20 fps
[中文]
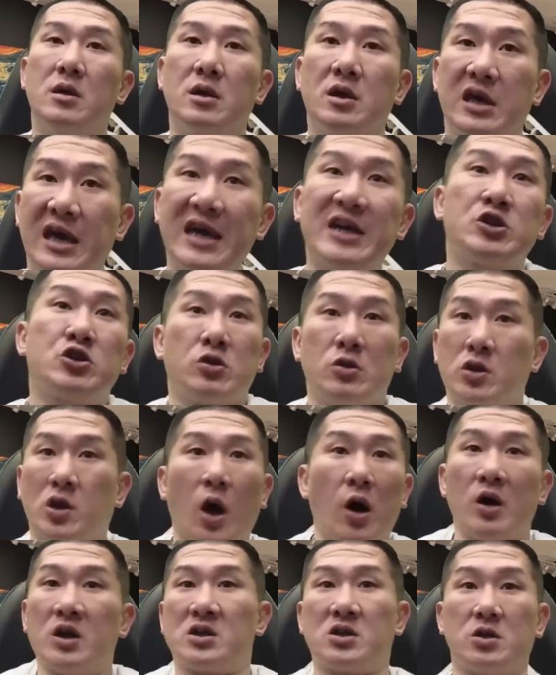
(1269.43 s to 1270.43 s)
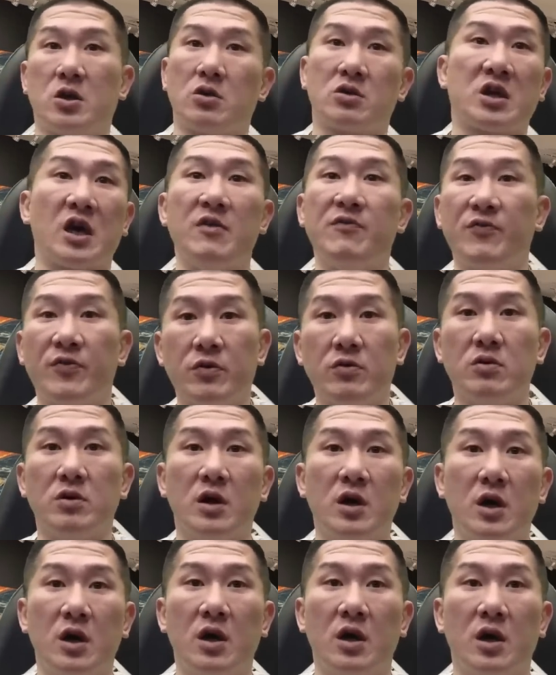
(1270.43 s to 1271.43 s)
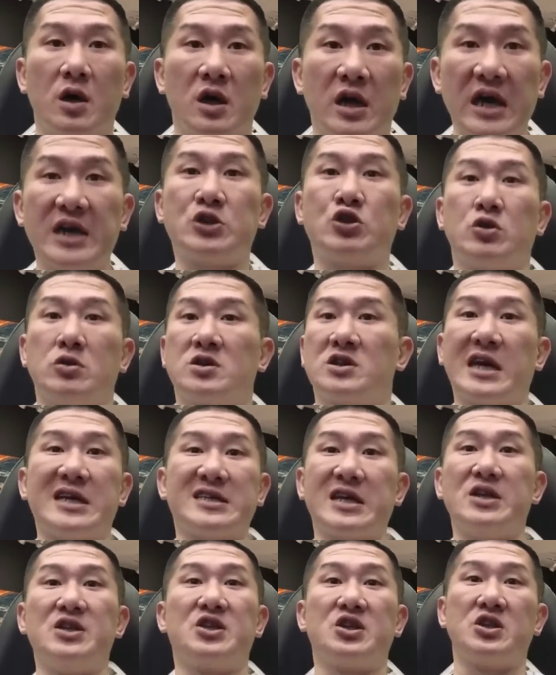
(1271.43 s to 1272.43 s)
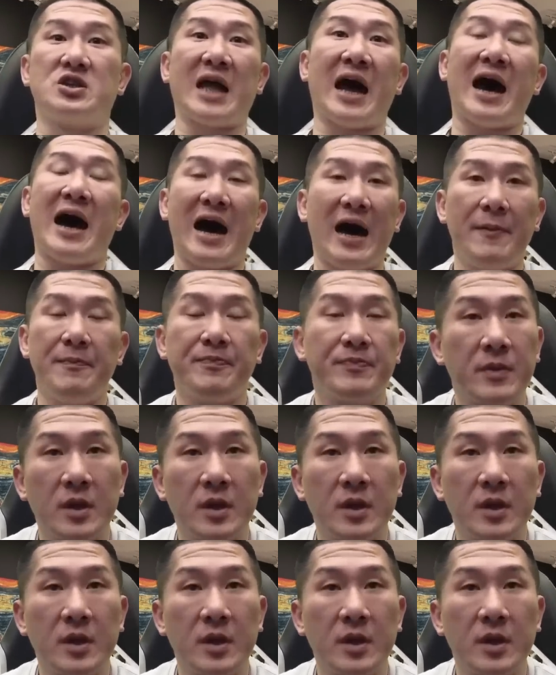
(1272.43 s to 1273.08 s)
也许 Toys 有天赋，也许这阵子他